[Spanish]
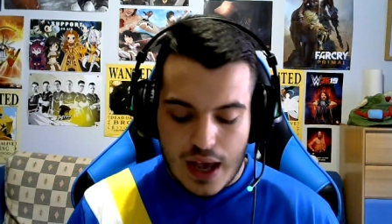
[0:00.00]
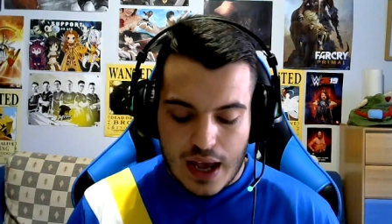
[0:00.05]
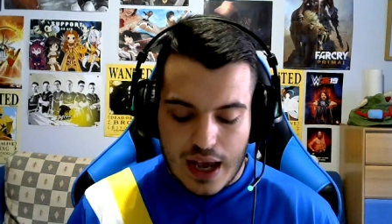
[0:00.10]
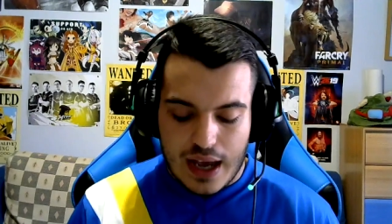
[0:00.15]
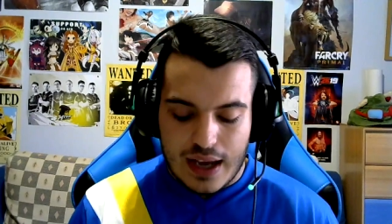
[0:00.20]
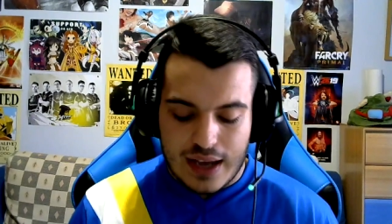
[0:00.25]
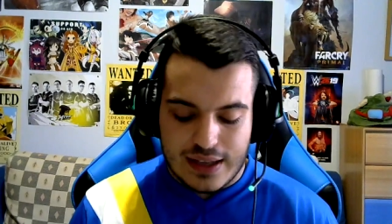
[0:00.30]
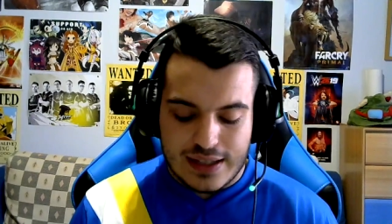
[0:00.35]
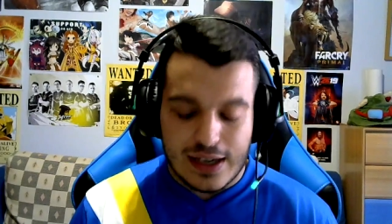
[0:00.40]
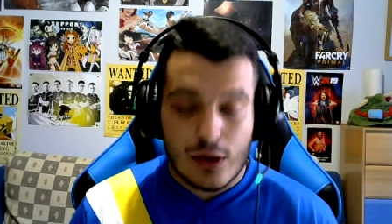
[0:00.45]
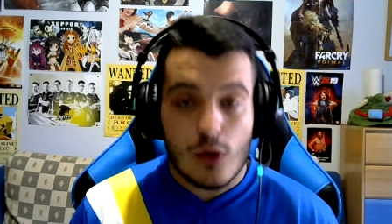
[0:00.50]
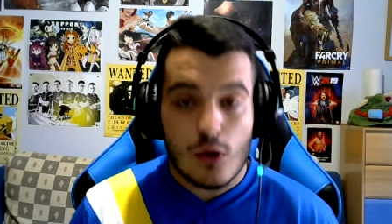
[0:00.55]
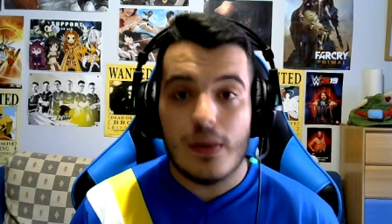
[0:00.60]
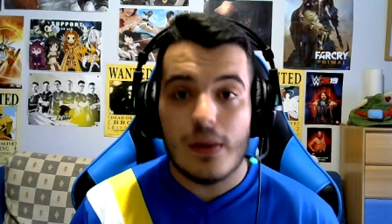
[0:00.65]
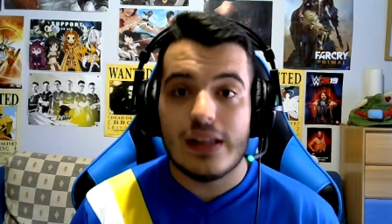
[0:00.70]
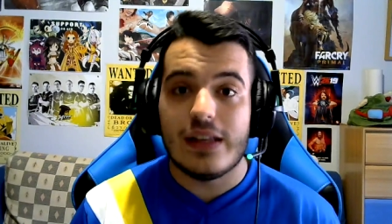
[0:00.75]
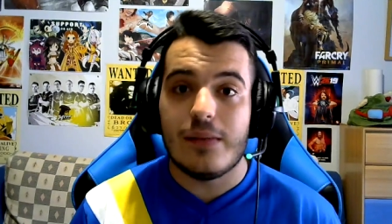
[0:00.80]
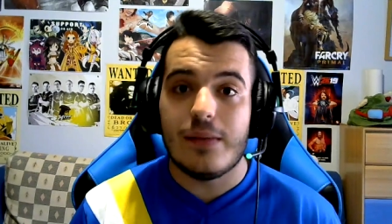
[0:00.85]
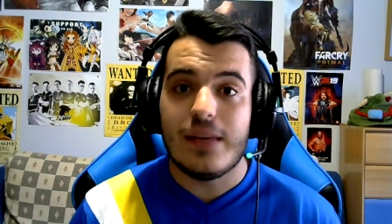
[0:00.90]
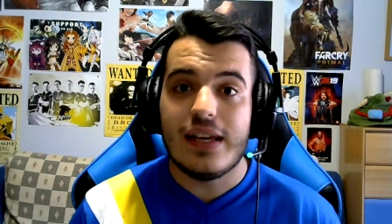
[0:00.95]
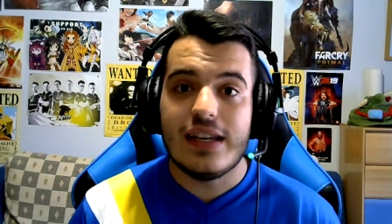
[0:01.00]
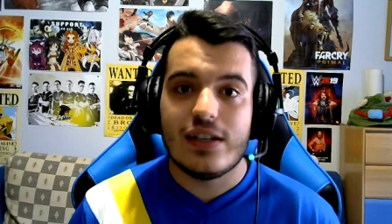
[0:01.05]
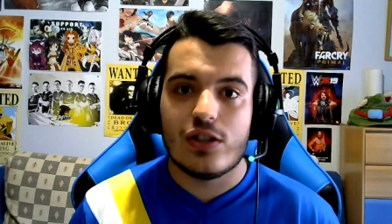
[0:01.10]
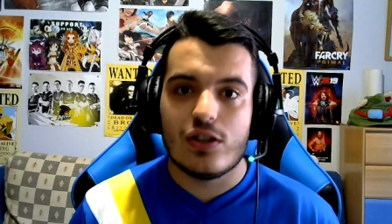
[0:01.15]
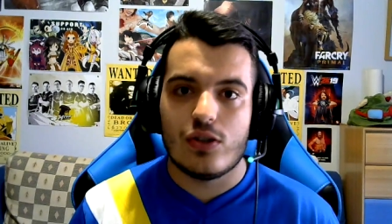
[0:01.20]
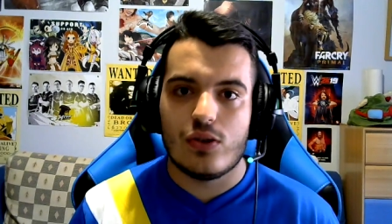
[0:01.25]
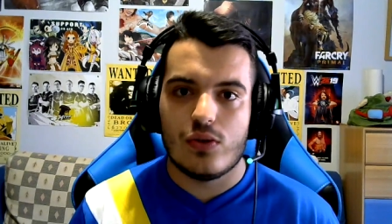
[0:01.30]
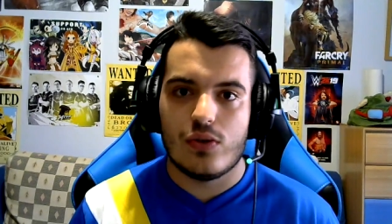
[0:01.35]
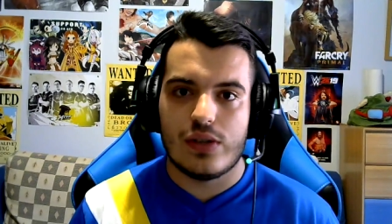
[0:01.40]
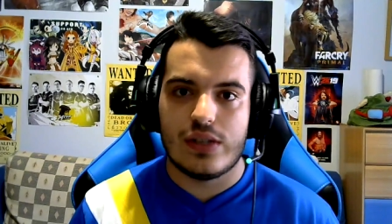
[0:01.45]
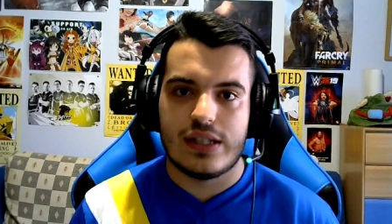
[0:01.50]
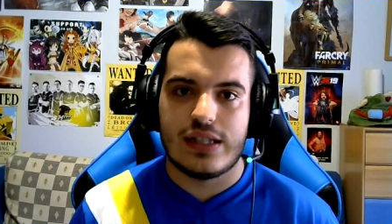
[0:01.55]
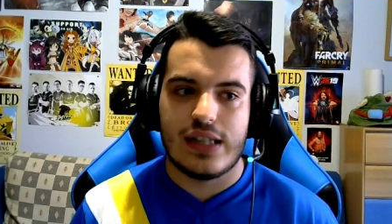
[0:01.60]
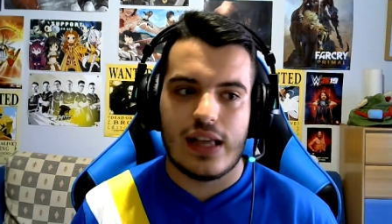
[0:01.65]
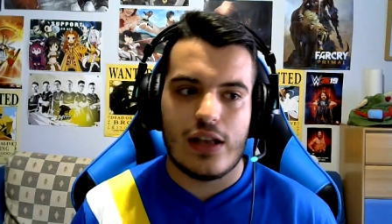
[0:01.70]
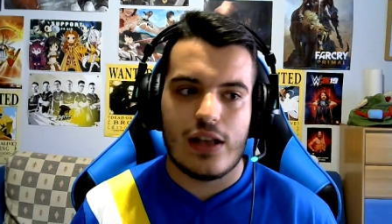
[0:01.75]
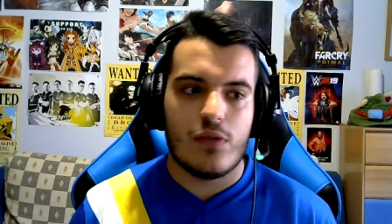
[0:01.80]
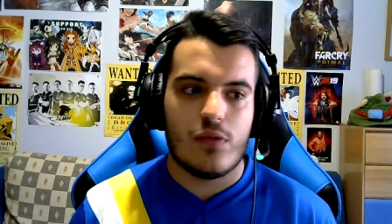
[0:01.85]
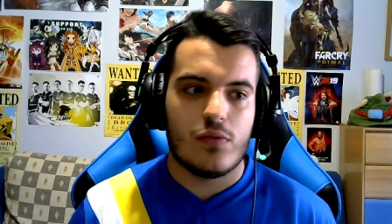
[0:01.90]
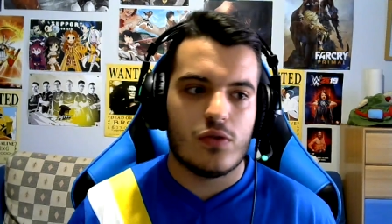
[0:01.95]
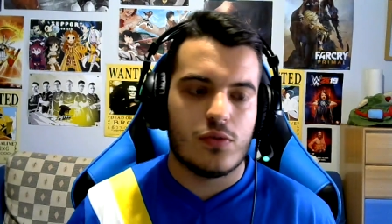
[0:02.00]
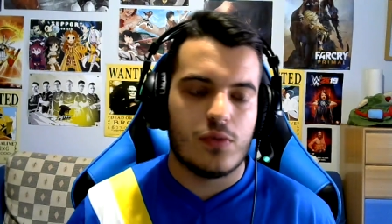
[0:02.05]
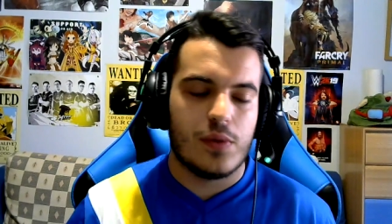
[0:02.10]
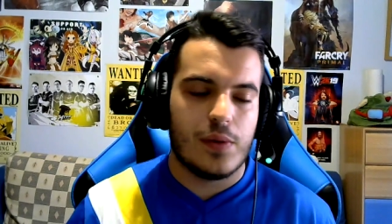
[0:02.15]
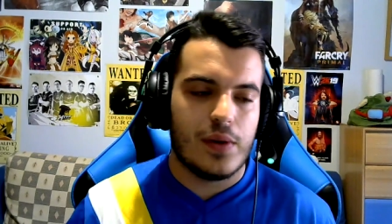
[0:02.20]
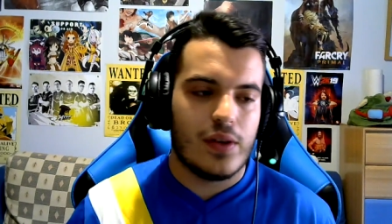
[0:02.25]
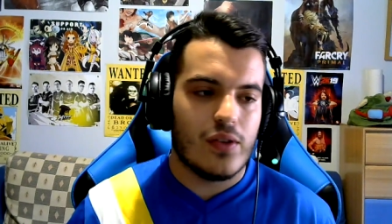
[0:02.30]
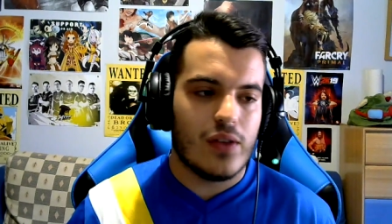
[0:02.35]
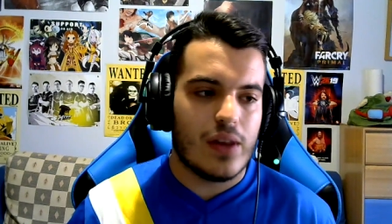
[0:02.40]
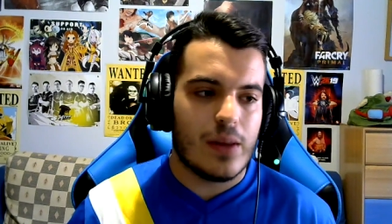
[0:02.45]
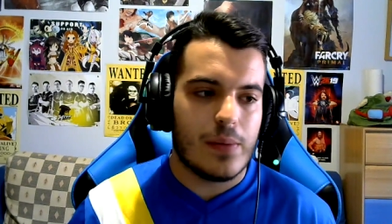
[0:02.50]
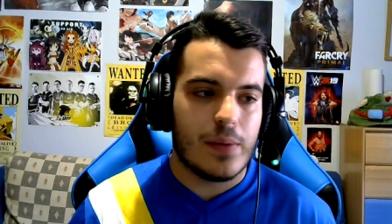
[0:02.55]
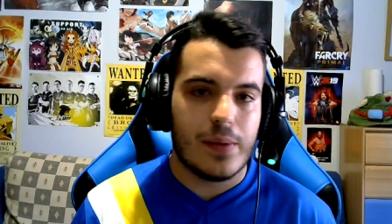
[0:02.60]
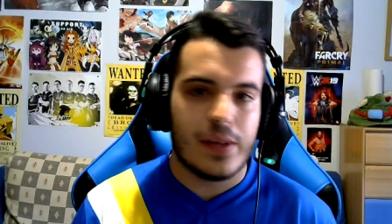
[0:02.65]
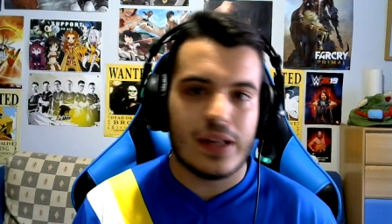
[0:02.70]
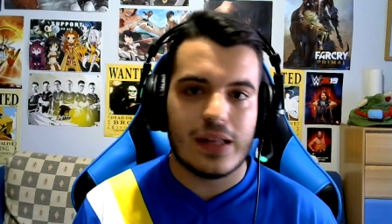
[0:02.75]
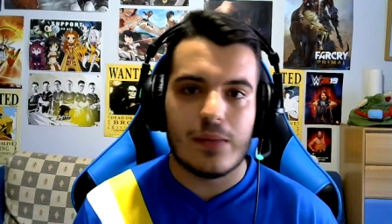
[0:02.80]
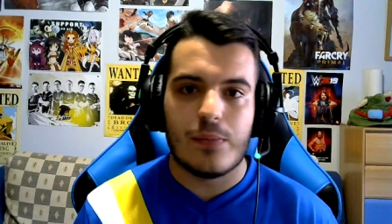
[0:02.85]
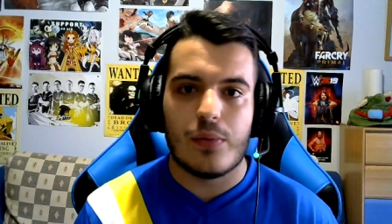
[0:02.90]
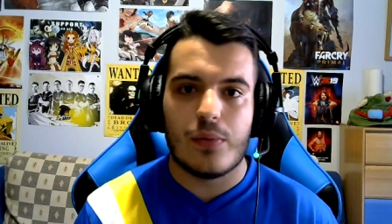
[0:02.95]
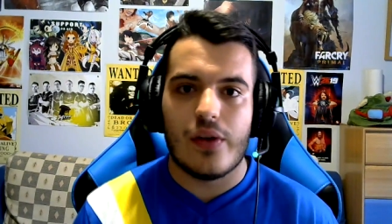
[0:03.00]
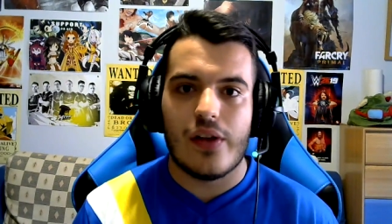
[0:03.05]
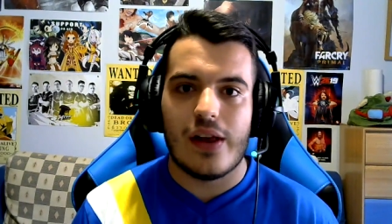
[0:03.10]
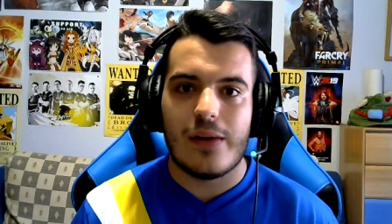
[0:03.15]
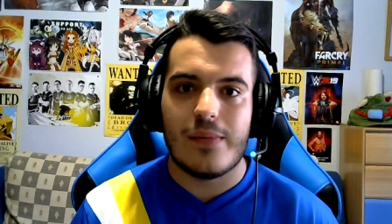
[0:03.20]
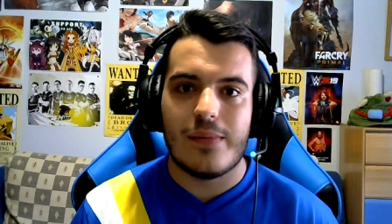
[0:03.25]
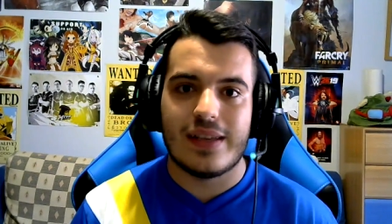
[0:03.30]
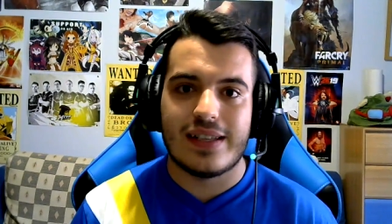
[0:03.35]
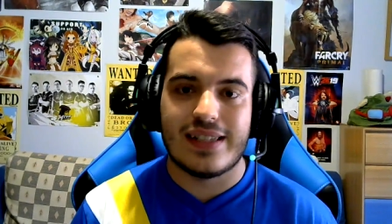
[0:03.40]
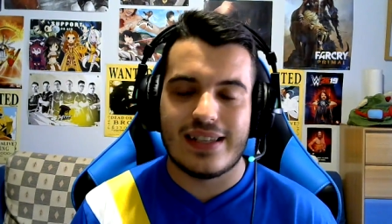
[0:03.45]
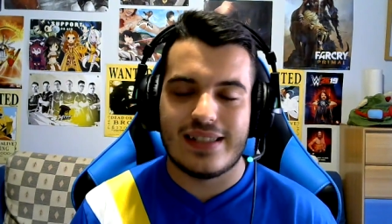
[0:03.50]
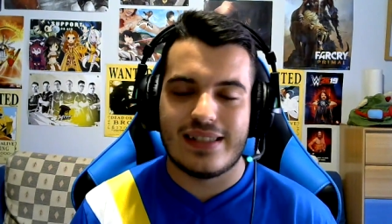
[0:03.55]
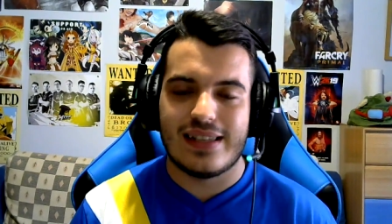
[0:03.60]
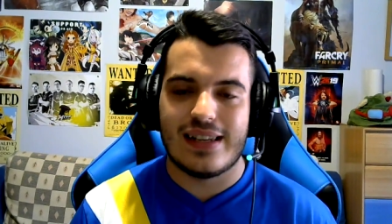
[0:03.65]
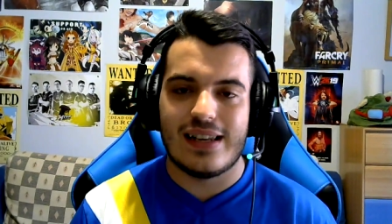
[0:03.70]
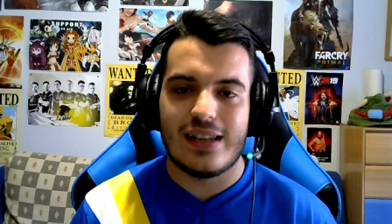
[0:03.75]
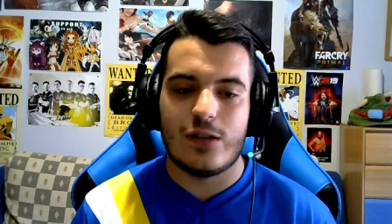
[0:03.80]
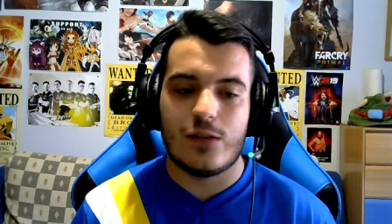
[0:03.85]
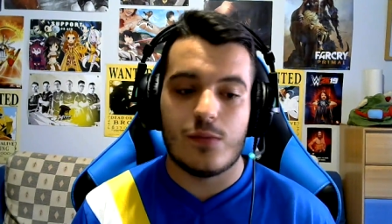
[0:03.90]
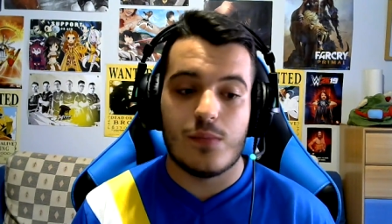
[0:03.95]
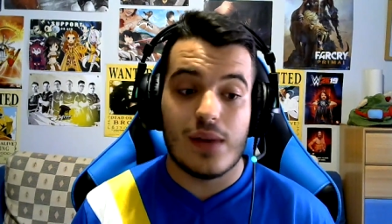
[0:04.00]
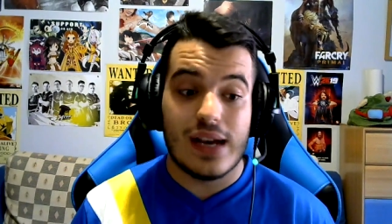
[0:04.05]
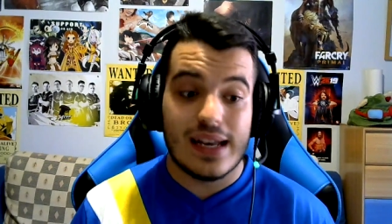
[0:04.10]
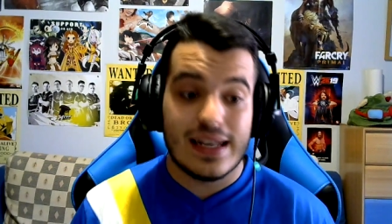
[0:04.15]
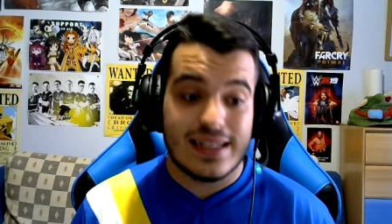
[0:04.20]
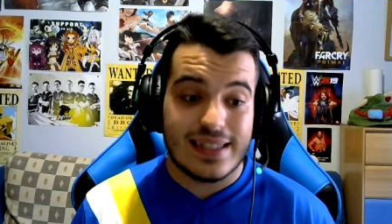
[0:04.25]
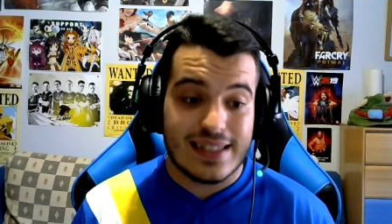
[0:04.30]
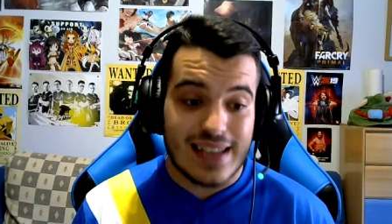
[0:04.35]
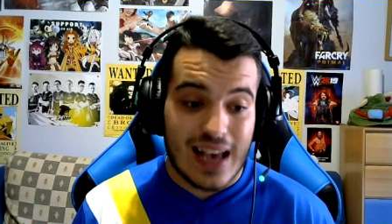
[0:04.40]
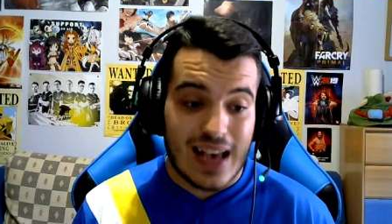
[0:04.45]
Es el combate mixto. Este año hemos vivido la primera temporada del Mixed Challenge Match.